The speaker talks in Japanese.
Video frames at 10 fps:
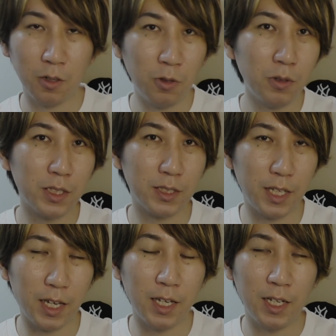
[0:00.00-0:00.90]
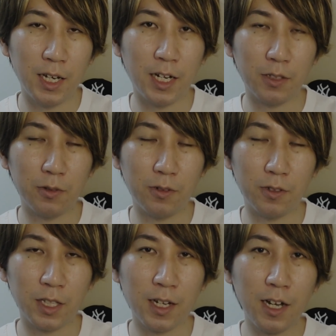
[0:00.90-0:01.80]
これをですね、あ
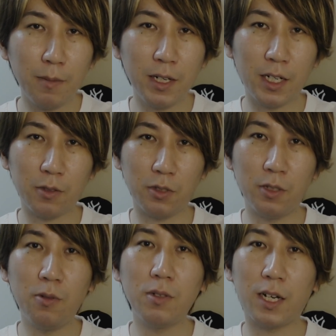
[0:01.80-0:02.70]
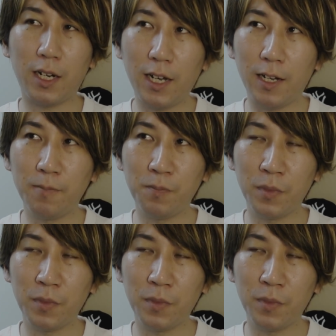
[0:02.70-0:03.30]
の、高天原の日本から、